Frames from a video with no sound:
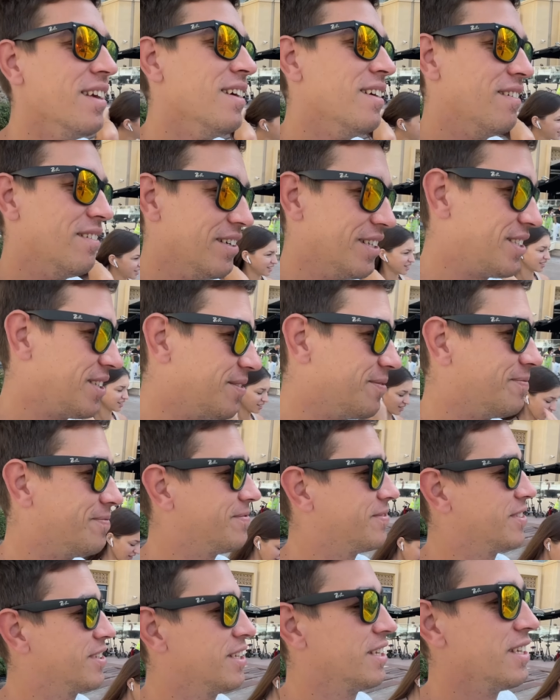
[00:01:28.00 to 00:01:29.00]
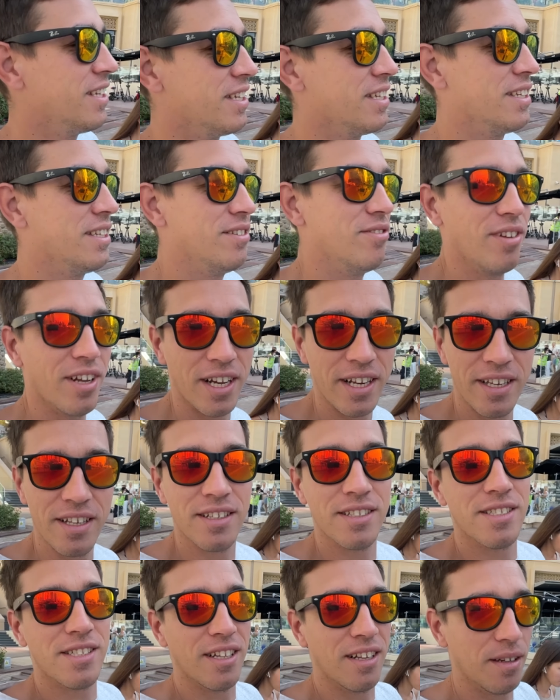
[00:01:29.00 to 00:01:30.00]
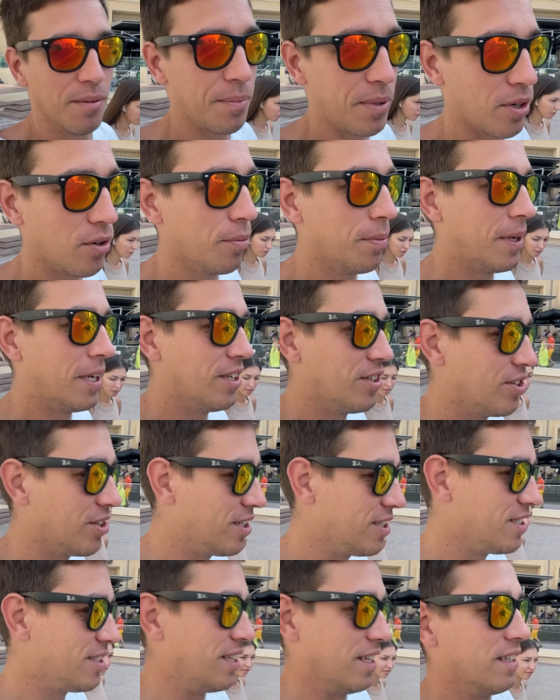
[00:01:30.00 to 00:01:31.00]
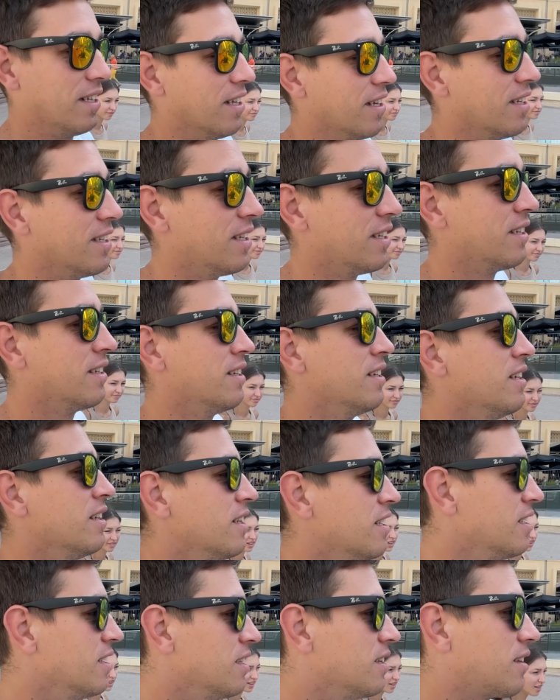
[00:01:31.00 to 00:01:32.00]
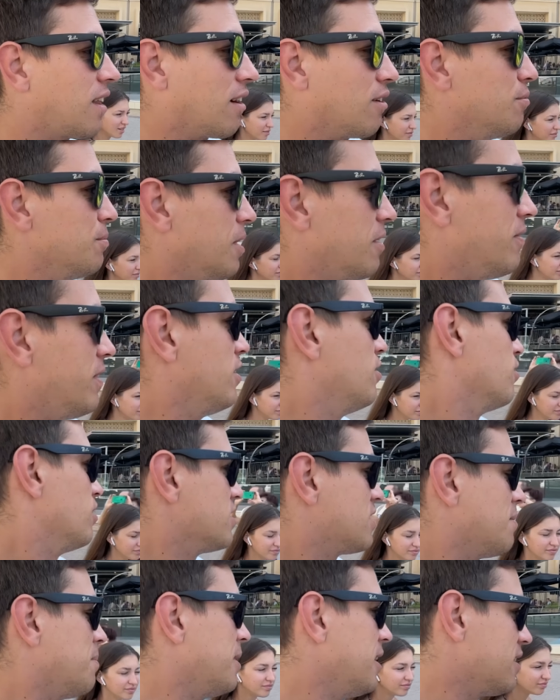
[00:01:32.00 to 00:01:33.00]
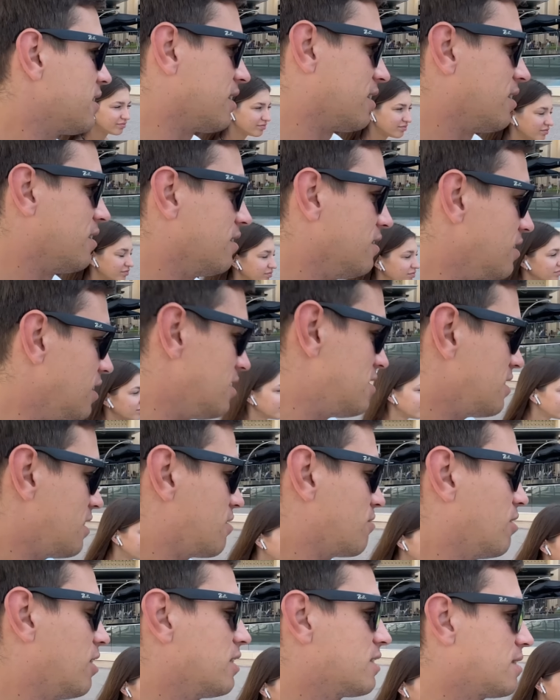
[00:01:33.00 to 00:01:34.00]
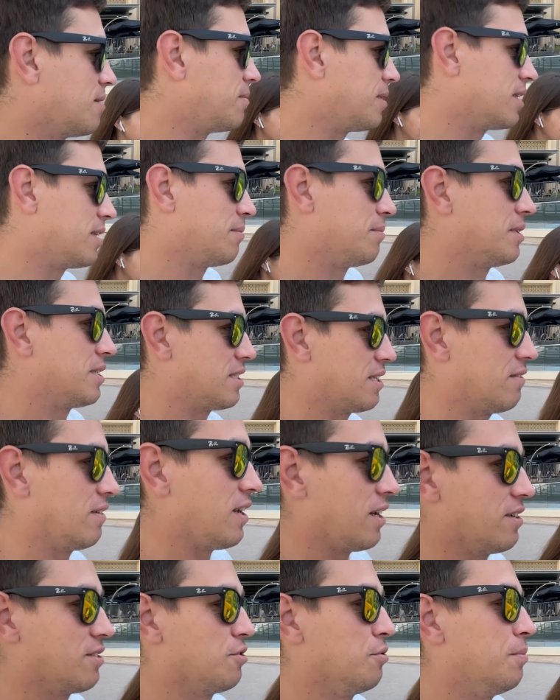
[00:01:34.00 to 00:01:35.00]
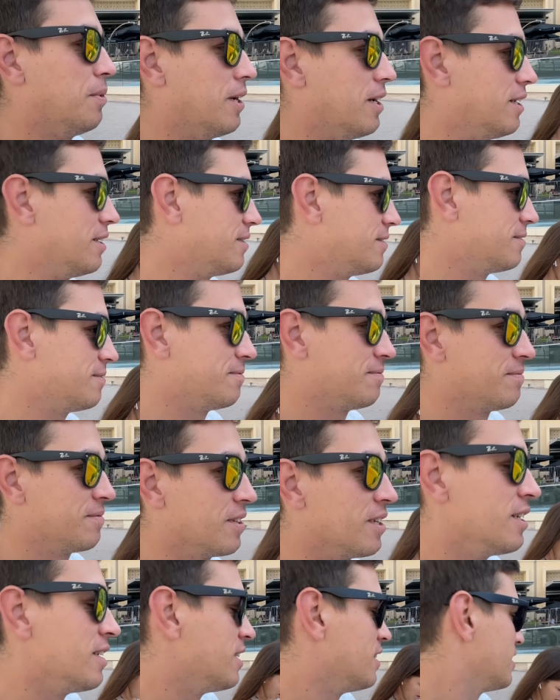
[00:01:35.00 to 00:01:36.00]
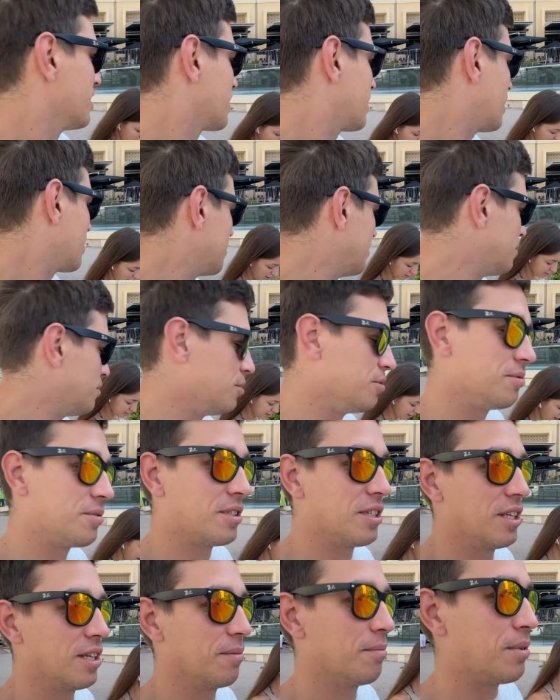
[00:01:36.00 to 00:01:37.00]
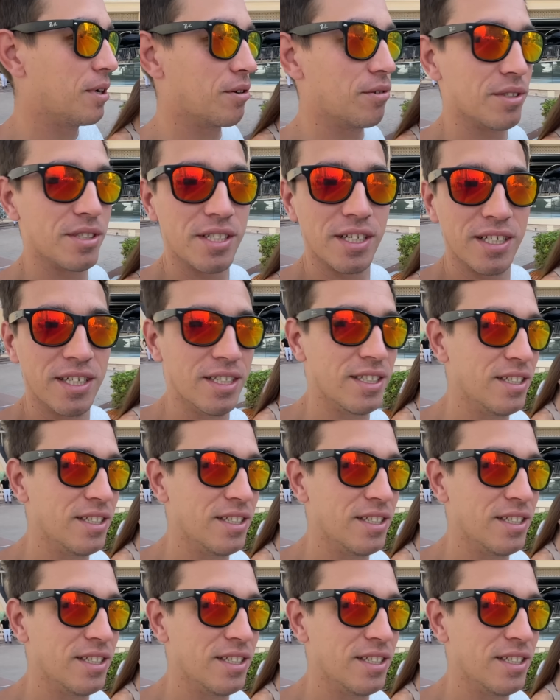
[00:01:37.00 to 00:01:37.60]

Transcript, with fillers: Вот. Или хотела сделать покупки, ничего не сделала. Так, у меня видео о запретах. Нельзя ругаться матом, представляешь, Дубай? Как мы будем с этим бороться?